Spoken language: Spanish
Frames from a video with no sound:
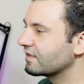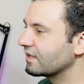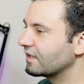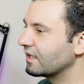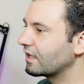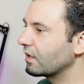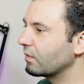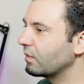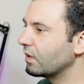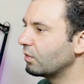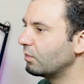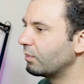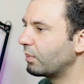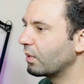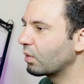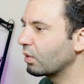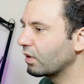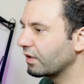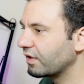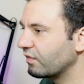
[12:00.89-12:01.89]
se tiene que ver un
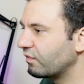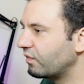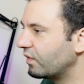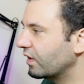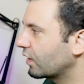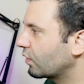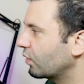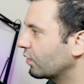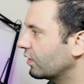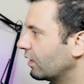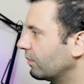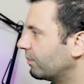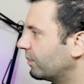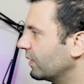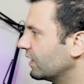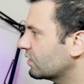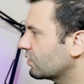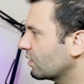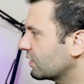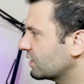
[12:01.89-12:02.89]
poco el reflejo en el
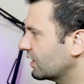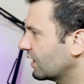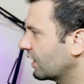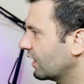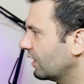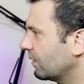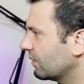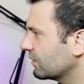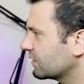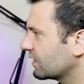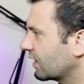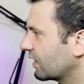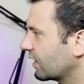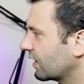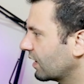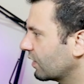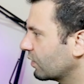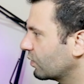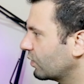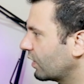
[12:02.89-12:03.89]
piso. Así que le vamos a
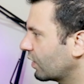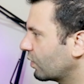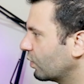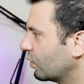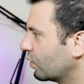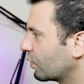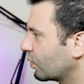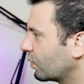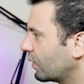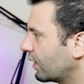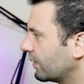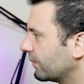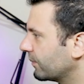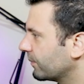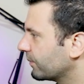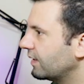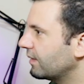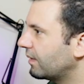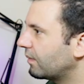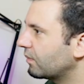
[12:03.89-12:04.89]
agregar una curva
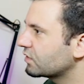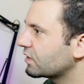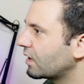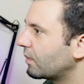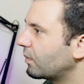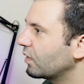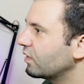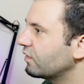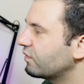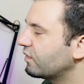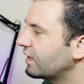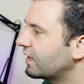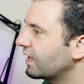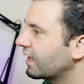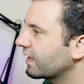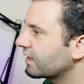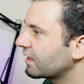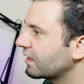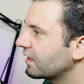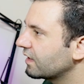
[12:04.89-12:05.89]
y vamos a
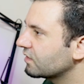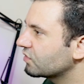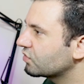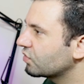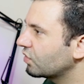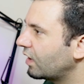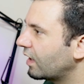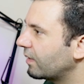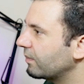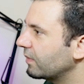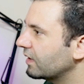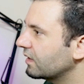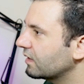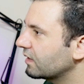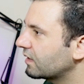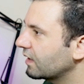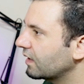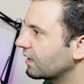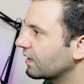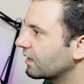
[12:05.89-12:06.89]
modificar
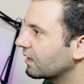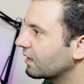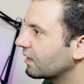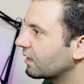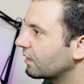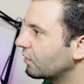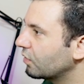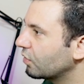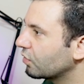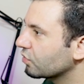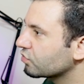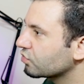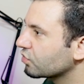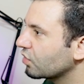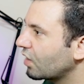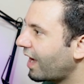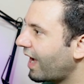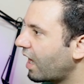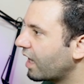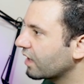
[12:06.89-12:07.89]
solamente
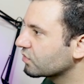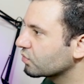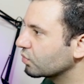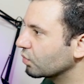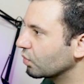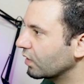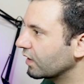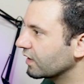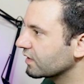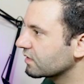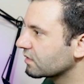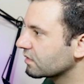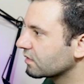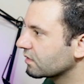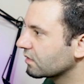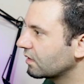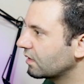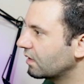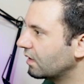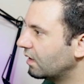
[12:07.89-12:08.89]
los azules.